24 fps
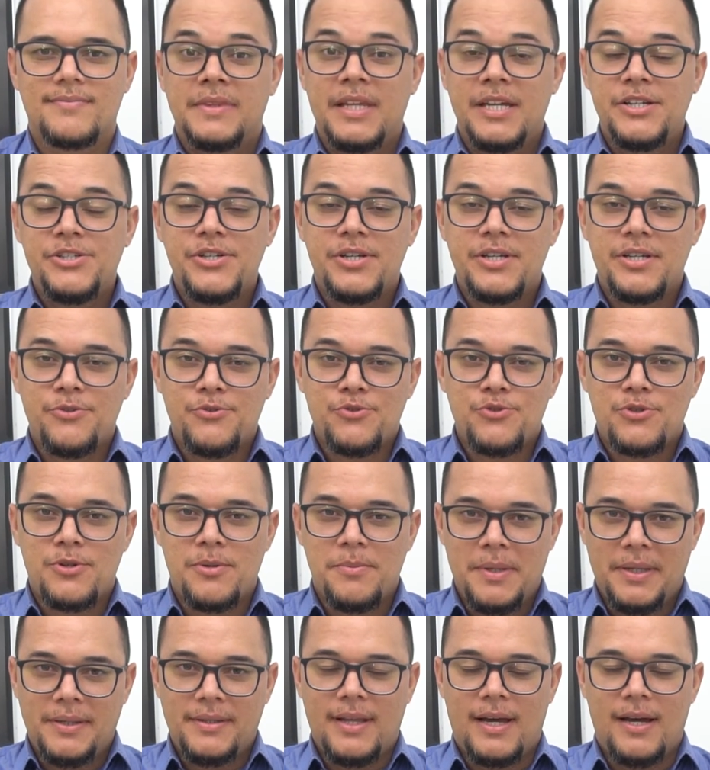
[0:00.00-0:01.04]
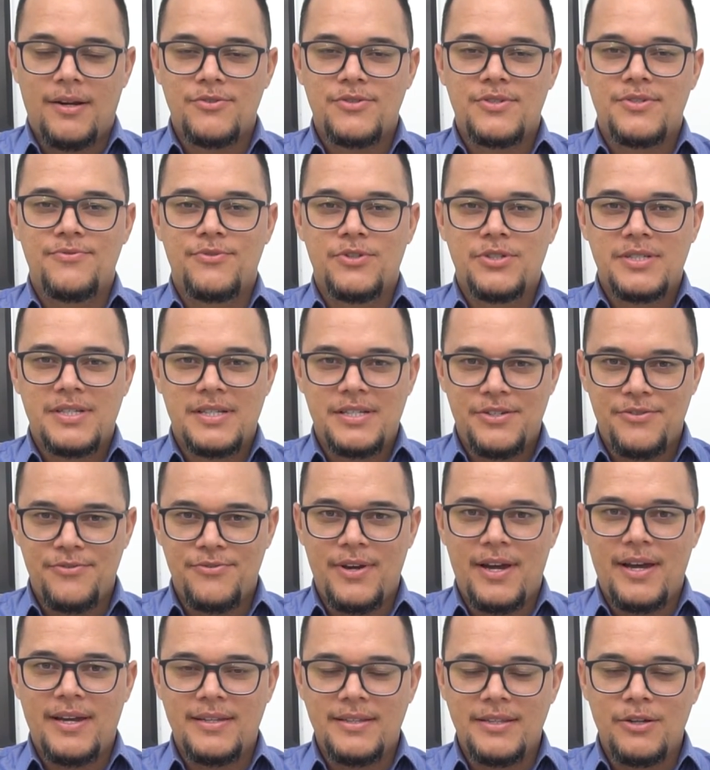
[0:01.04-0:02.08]
Deixe aqui nos comentários se você
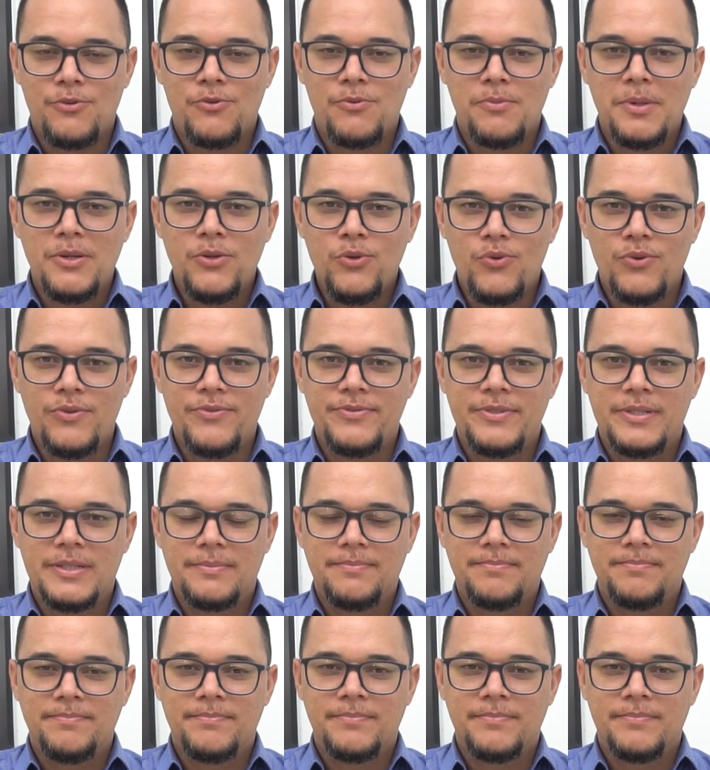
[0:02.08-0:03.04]
tiver ainda alguma dúvida.